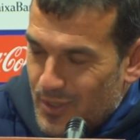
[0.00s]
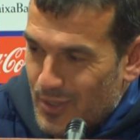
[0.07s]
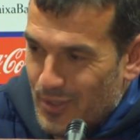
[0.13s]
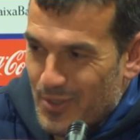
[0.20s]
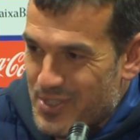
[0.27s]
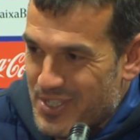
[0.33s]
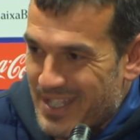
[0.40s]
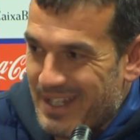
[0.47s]
Yo
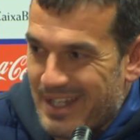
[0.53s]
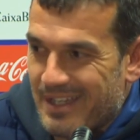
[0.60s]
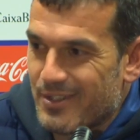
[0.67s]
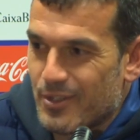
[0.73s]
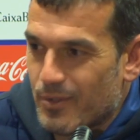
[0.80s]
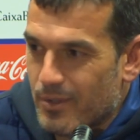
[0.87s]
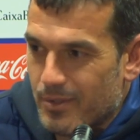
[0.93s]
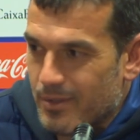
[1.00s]
no sé,
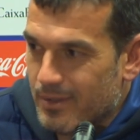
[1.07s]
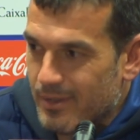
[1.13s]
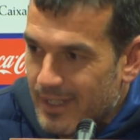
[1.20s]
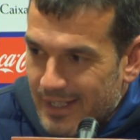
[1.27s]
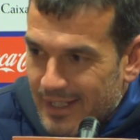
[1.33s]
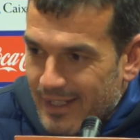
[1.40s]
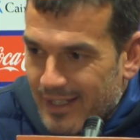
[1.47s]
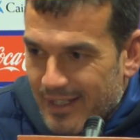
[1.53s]
yo
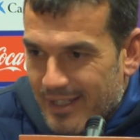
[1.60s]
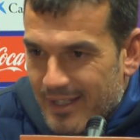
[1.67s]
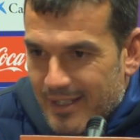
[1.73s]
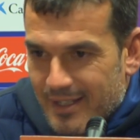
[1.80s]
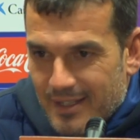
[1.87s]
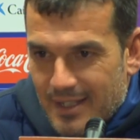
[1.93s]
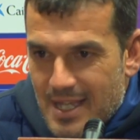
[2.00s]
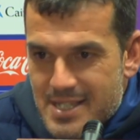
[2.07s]

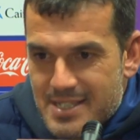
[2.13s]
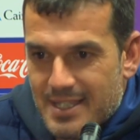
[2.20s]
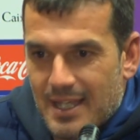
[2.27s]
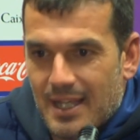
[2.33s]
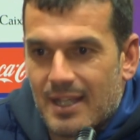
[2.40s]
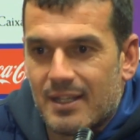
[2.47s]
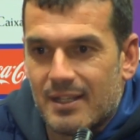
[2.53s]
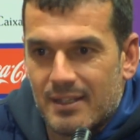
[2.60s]

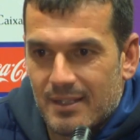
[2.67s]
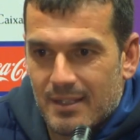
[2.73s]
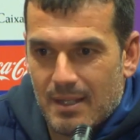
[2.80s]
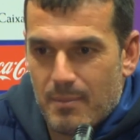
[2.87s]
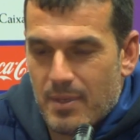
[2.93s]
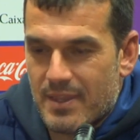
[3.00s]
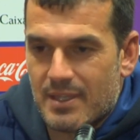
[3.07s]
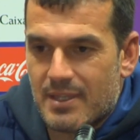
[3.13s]
hasta el que
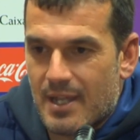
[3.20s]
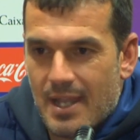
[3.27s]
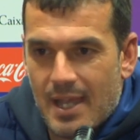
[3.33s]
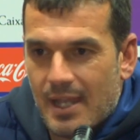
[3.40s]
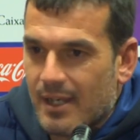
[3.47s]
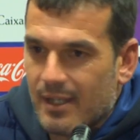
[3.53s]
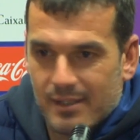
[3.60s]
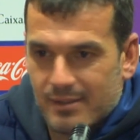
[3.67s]
empieza a
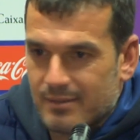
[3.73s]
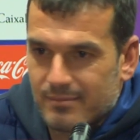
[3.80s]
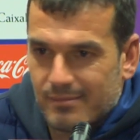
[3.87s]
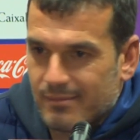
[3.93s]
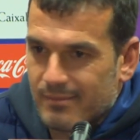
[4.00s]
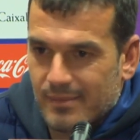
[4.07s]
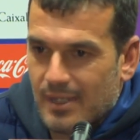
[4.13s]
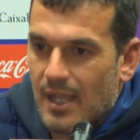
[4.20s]
entrenar,
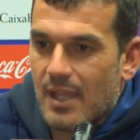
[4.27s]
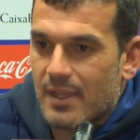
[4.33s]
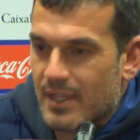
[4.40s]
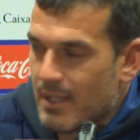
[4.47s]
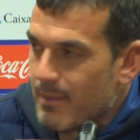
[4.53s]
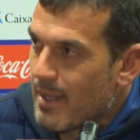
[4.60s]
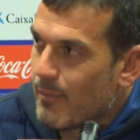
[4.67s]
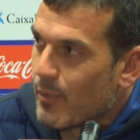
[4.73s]
a
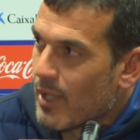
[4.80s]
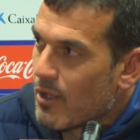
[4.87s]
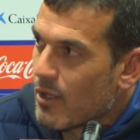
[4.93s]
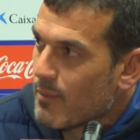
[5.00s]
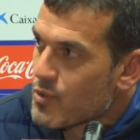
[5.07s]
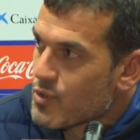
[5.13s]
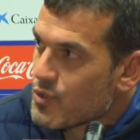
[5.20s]
celebrar por ahí lo que hemos